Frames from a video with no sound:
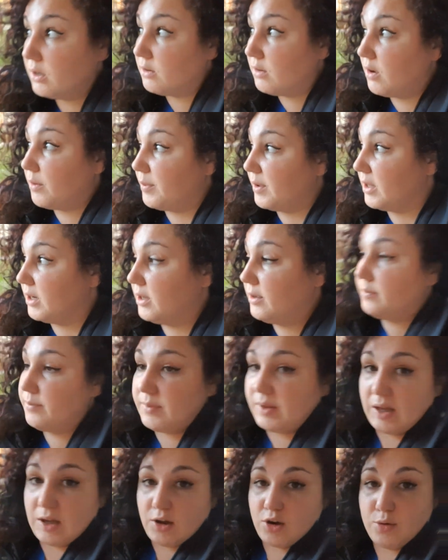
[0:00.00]
va bene
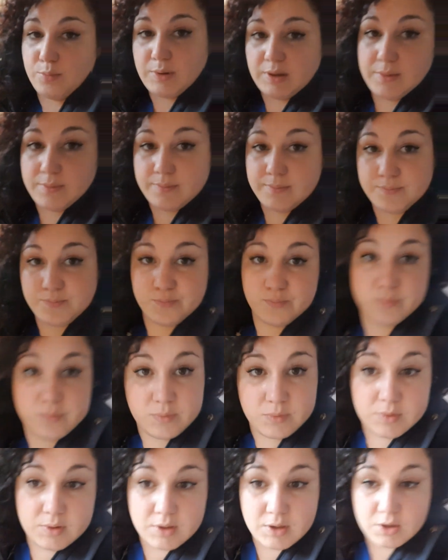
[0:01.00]
eccomi
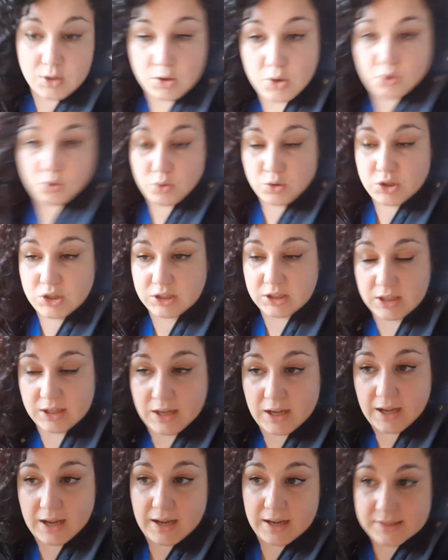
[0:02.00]
uscita
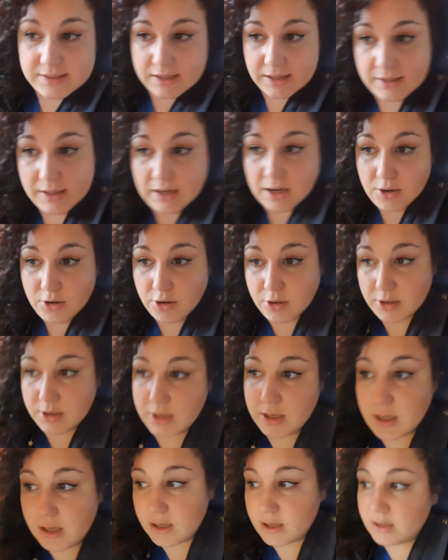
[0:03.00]
da casa della
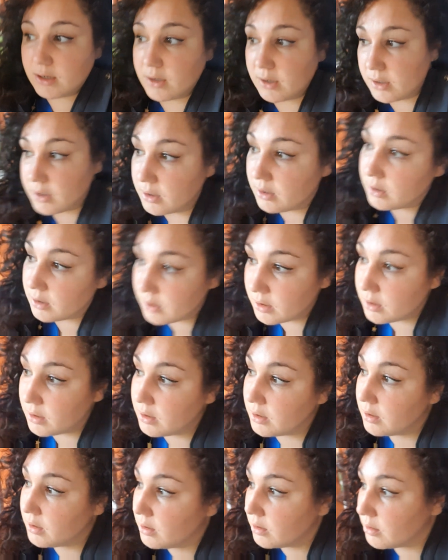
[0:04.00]
nonna
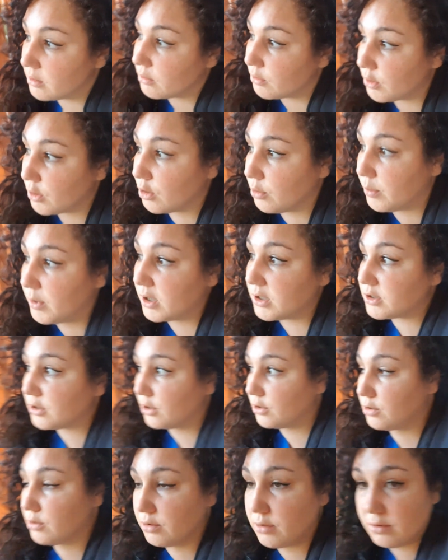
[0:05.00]
qui come al
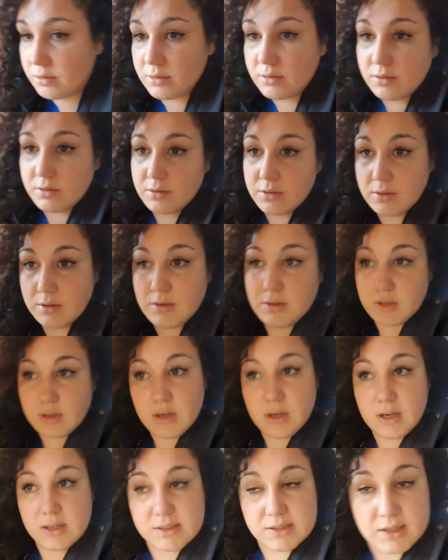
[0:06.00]
solito
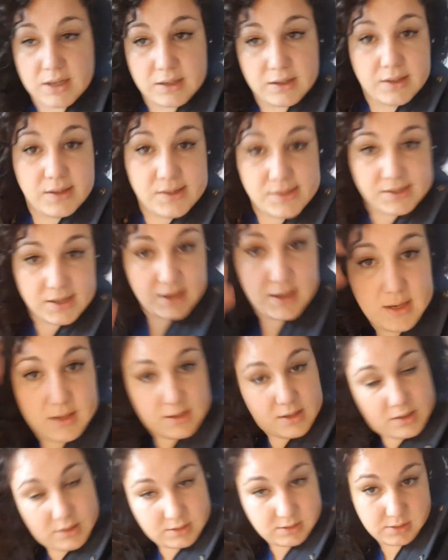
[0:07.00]
la strada è
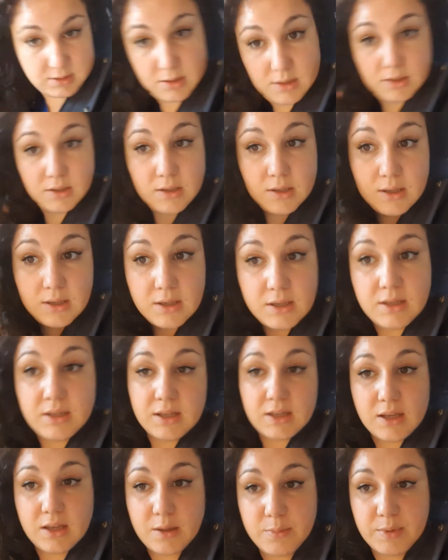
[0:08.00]
deserta
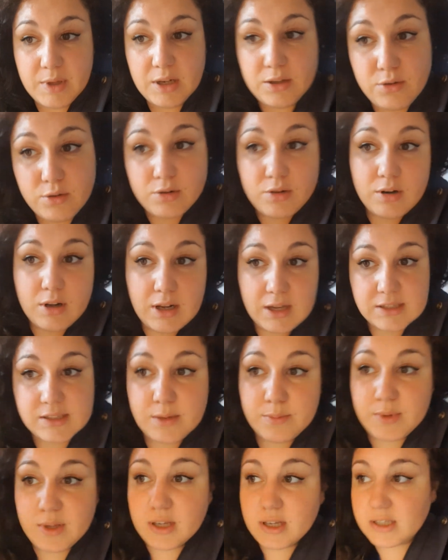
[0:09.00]
e me ne torno a
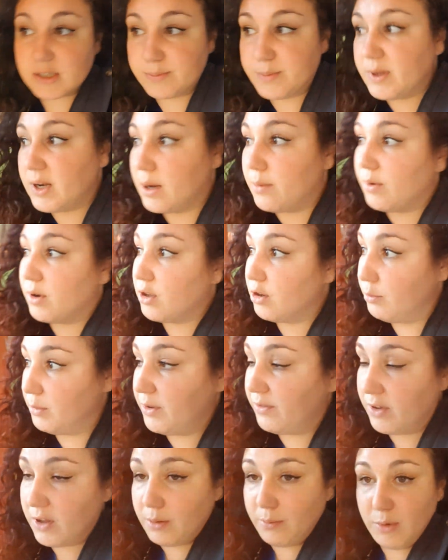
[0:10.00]
casa mia speriamo che non mi
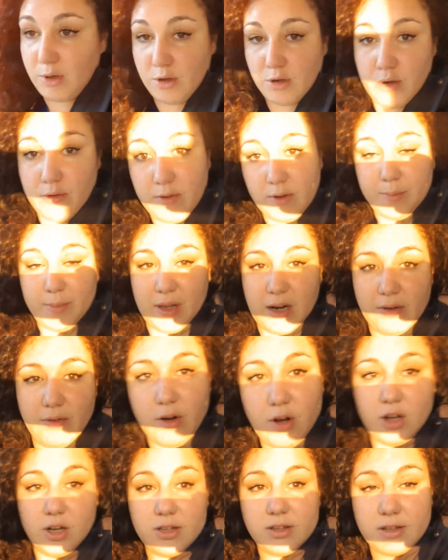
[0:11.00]
fermino 9000
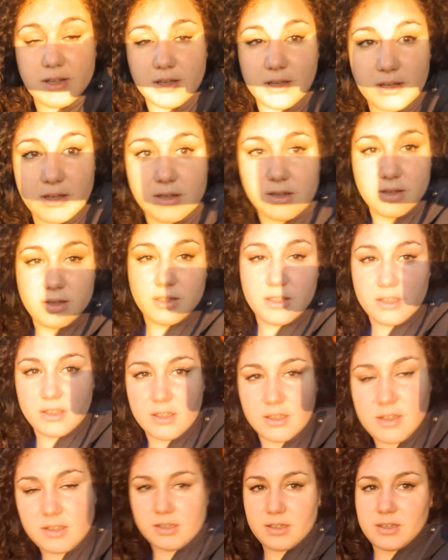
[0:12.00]
volte
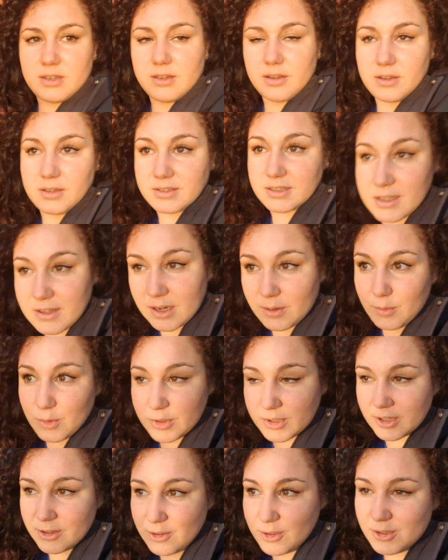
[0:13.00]
sta
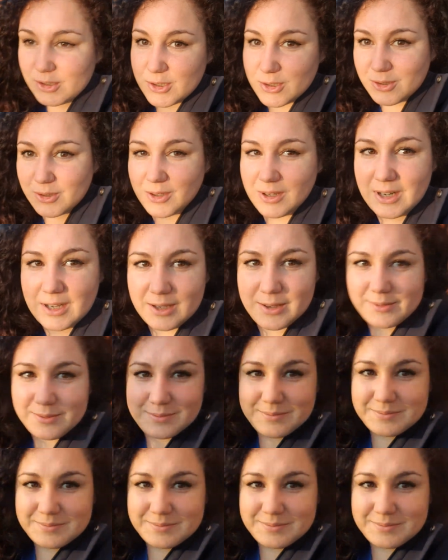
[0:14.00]
tramontando il sole